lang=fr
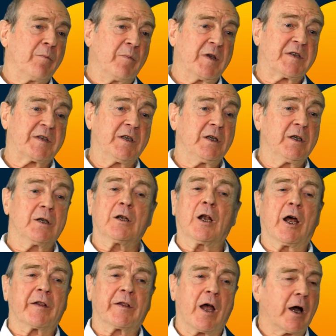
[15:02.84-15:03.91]
Mais s'il
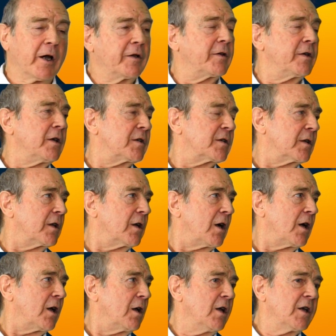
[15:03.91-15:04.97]
a été arrêté, etc.,
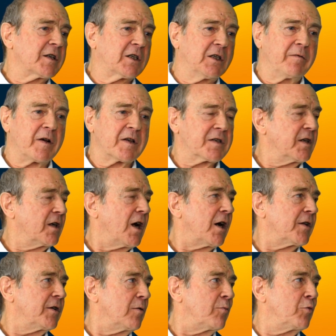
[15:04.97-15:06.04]
ce qui va se
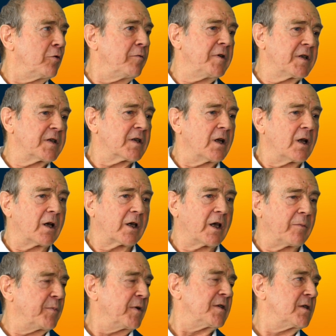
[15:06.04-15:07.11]
dégrader le plus vite, c'est la
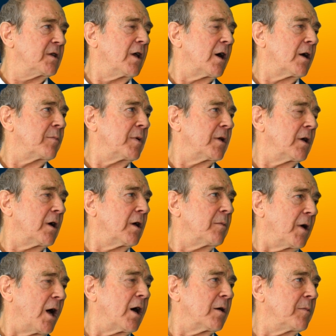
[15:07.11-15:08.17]
capacité à,
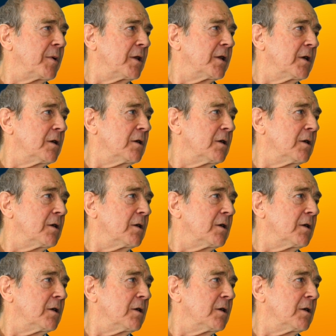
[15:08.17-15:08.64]
répéter.